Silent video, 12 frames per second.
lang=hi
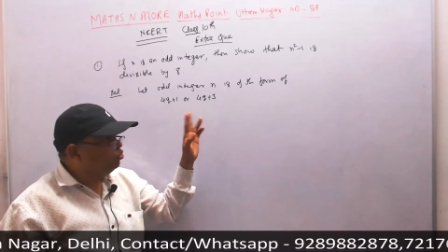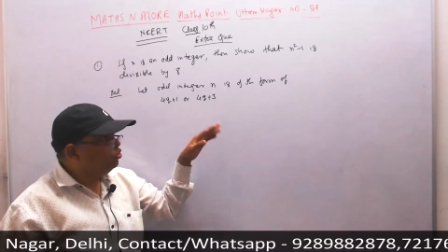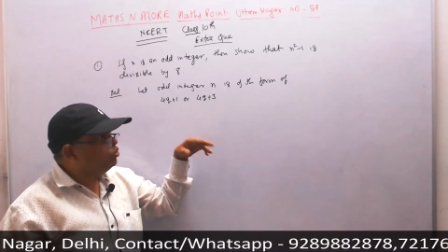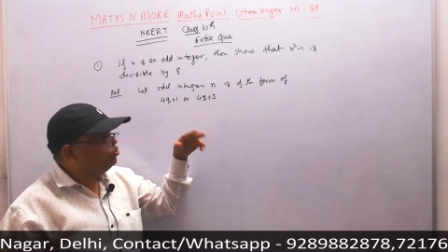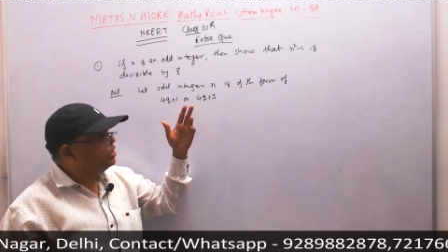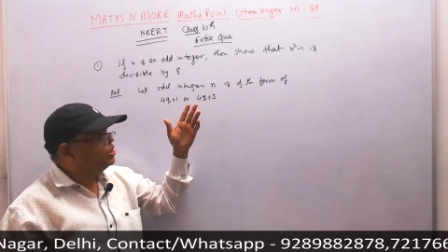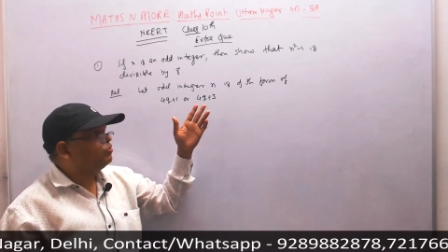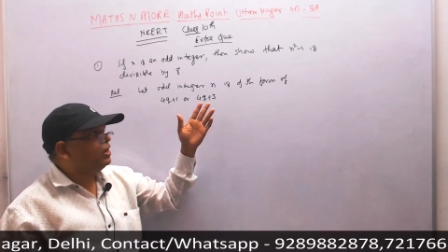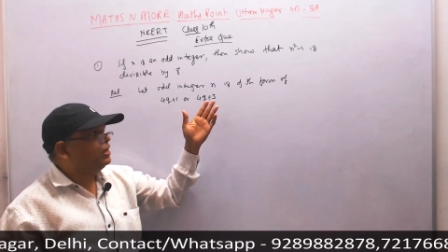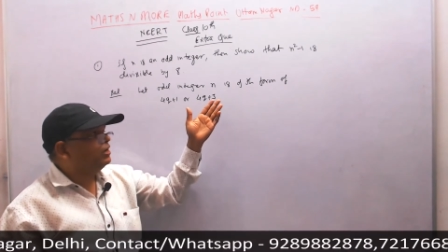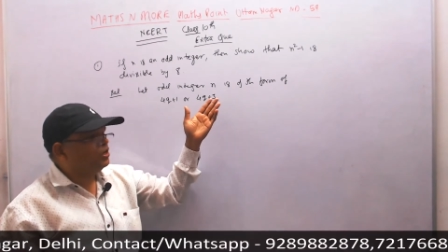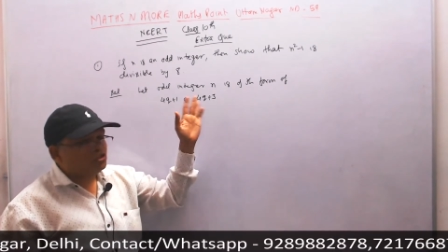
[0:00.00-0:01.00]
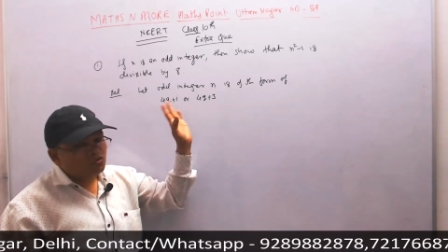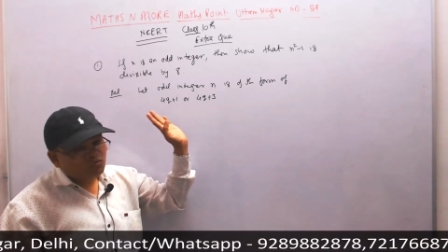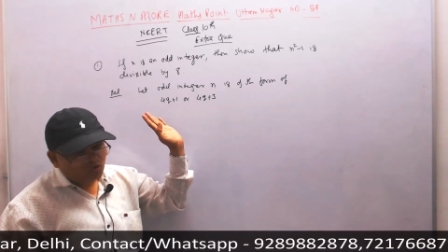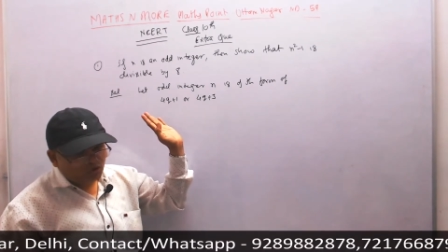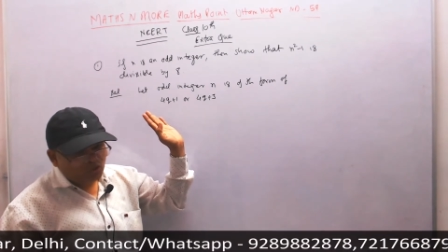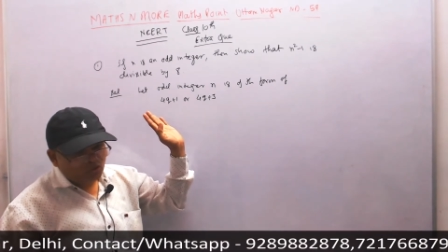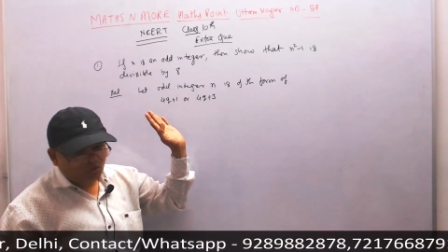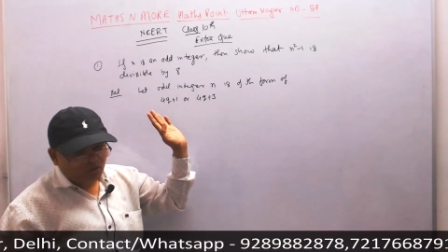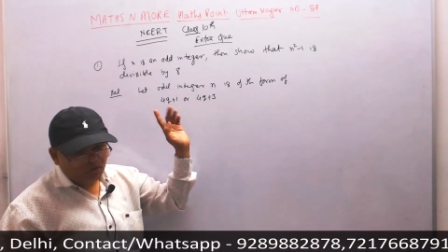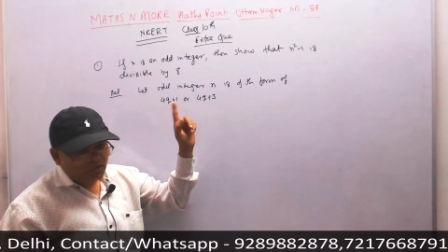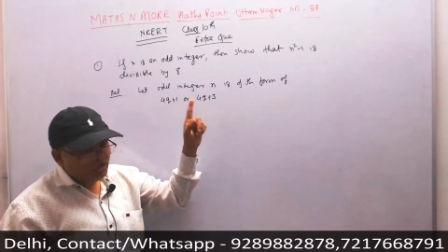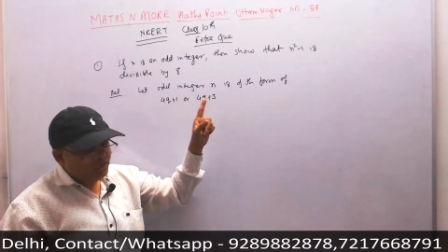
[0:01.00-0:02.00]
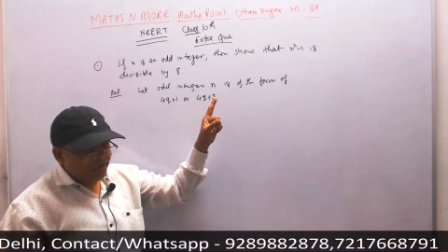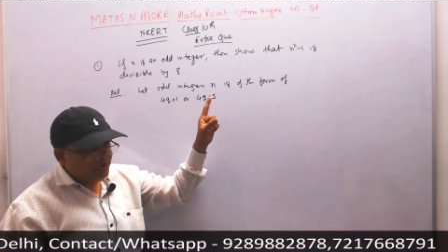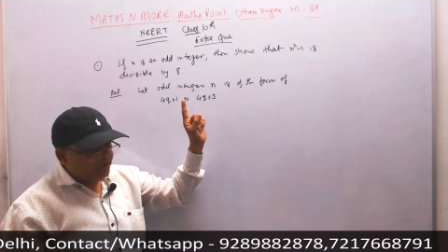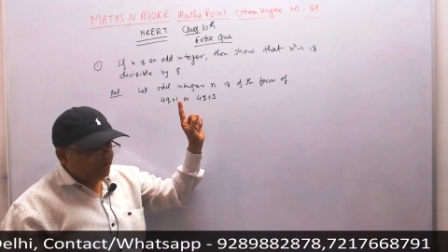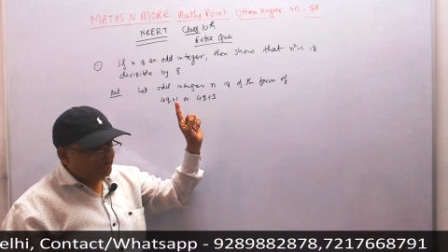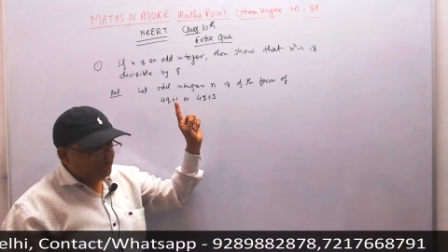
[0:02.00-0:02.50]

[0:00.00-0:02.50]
क्यू का स्क्वायर करेंगे तो फोर ही होगा एट नहीं आ